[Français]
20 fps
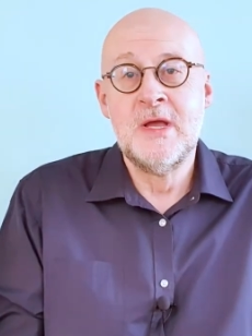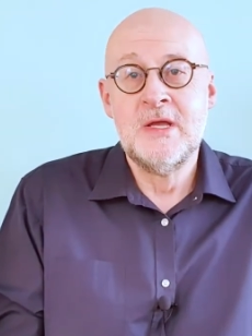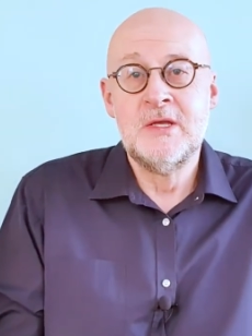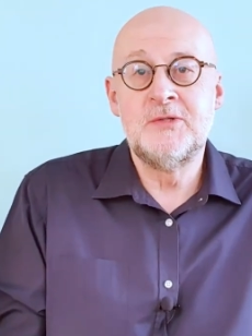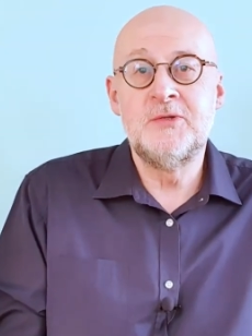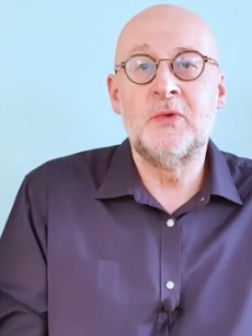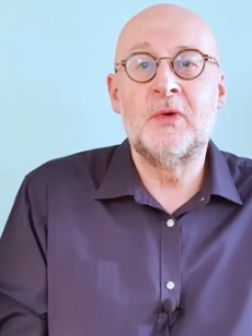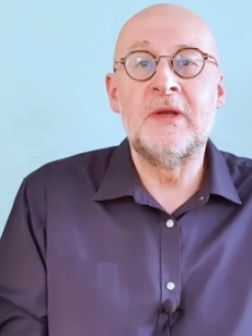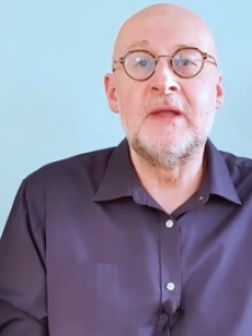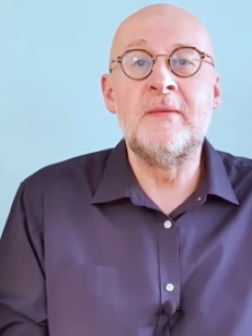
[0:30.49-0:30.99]

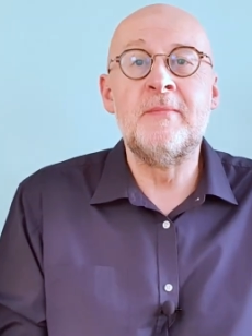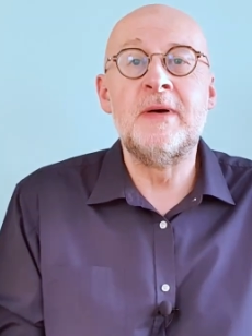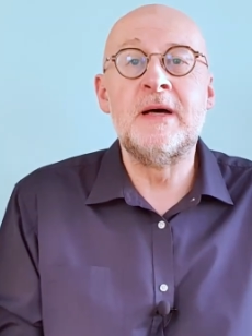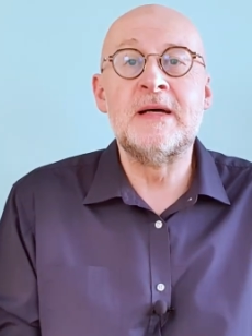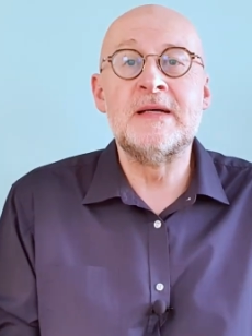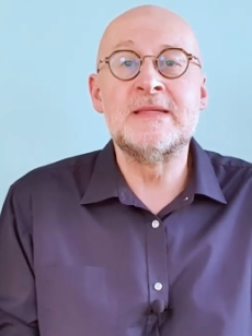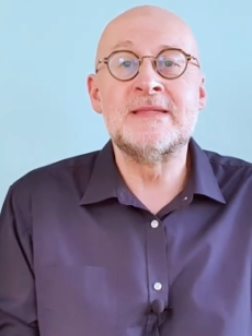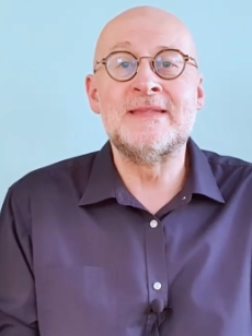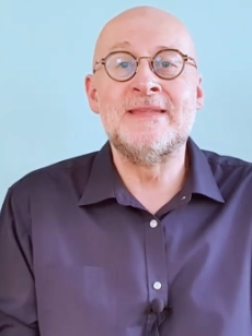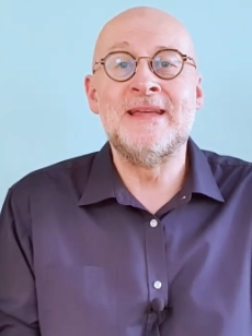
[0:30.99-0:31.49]
sur la
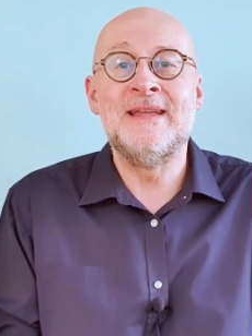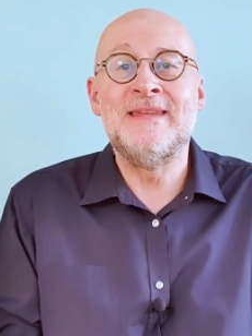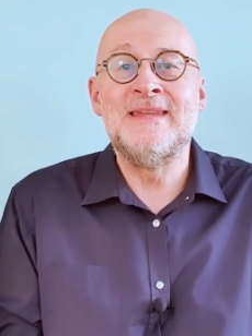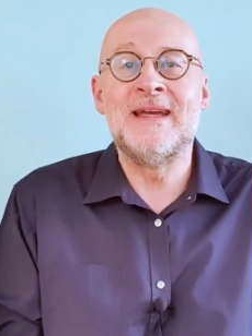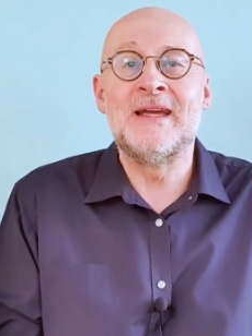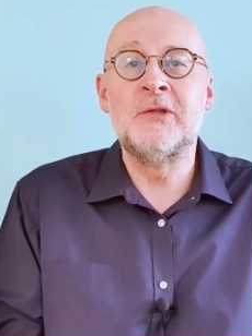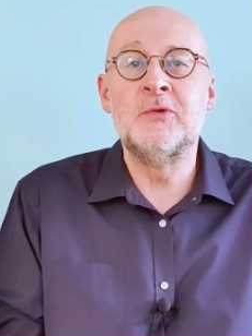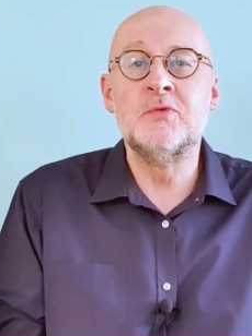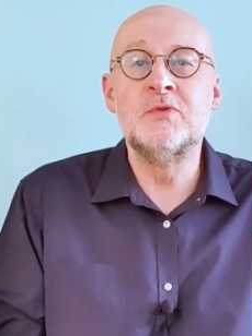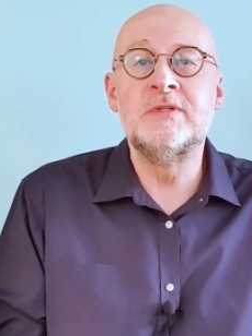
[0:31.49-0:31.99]
base d'un
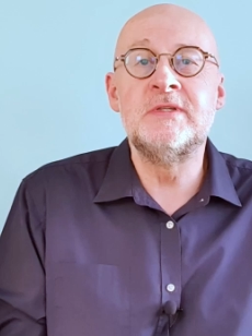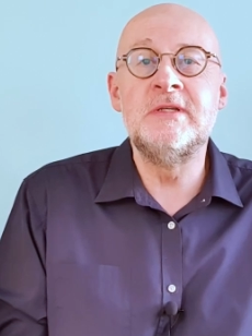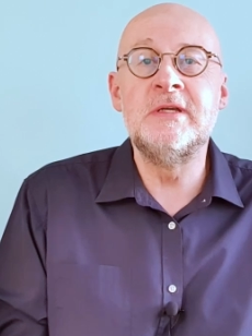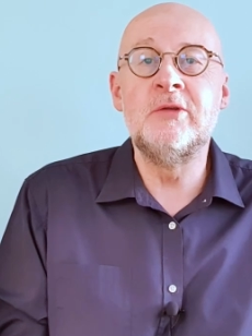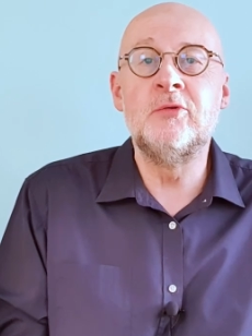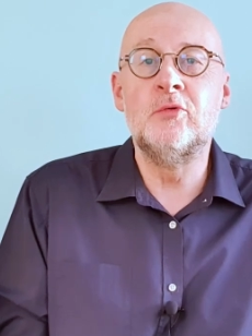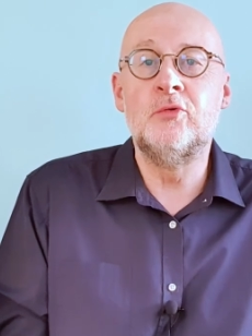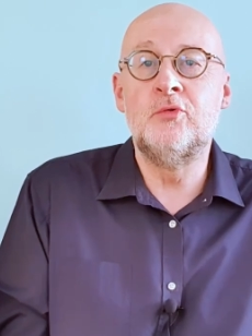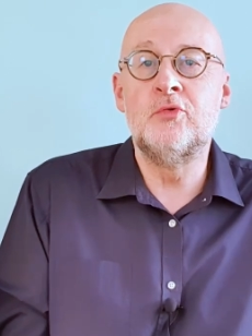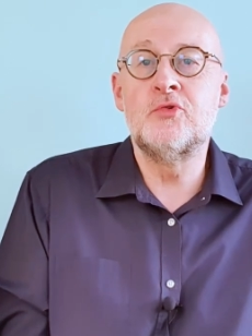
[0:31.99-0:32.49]

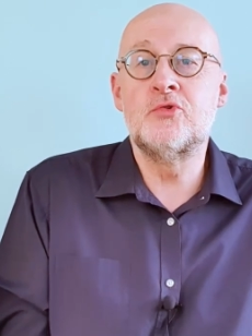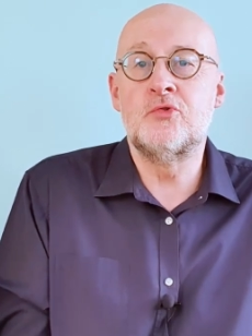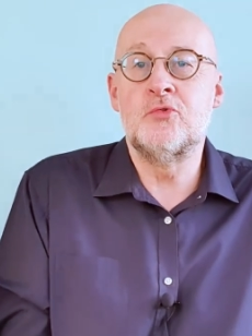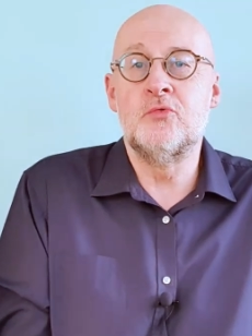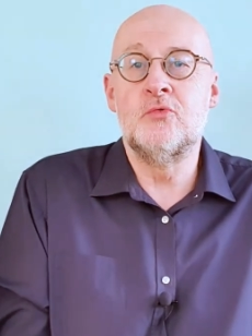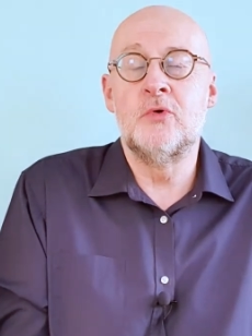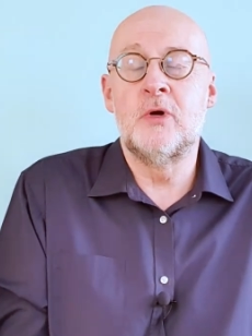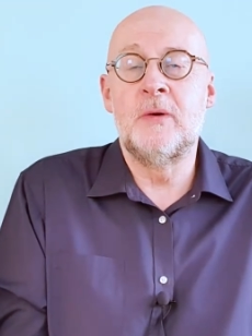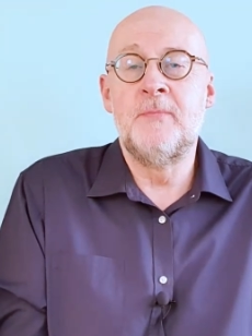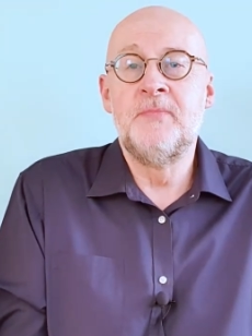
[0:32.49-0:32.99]
diagnostic de deux
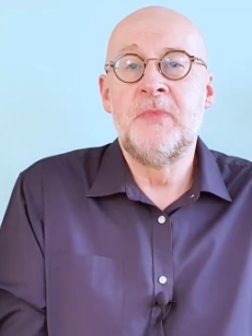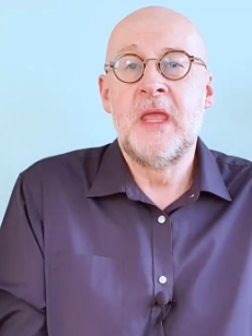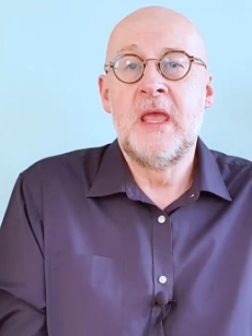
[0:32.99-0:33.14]
jours,